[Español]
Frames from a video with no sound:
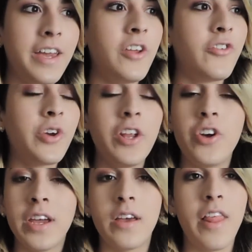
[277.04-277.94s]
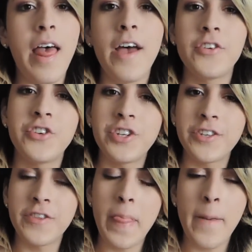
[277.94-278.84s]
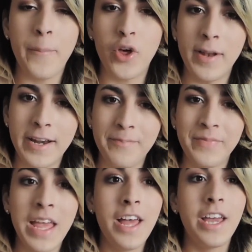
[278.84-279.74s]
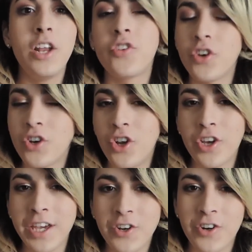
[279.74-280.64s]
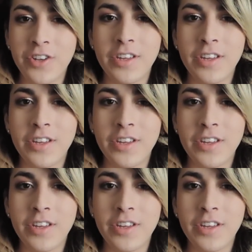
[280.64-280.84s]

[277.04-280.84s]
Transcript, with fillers: Y los, y, no puedo hablar. Y los ecológicos...